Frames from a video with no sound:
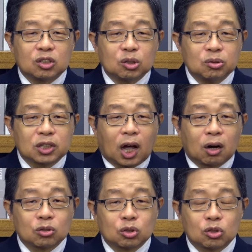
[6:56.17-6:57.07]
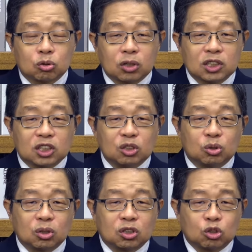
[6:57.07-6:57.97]
陈修霞啊，就是专心
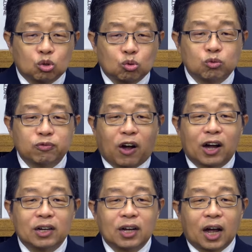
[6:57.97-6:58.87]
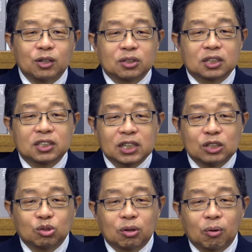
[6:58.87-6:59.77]
学习书法，还有这个
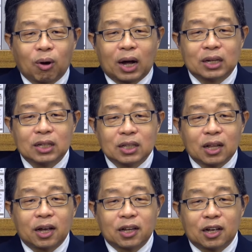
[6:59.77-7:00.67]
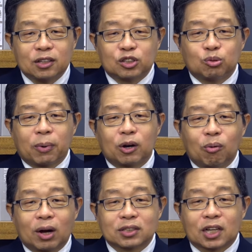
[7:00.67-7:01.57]
山水画。来谈举办
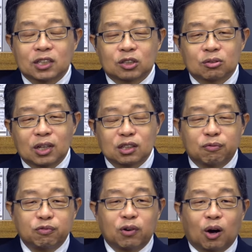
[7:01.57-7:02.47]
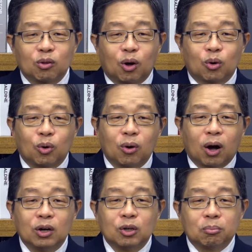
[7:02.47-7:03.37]
画展的时候，她的富豪老公
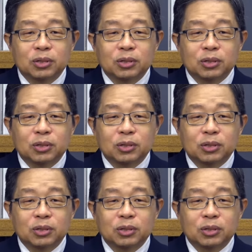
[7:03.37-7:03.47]
啊，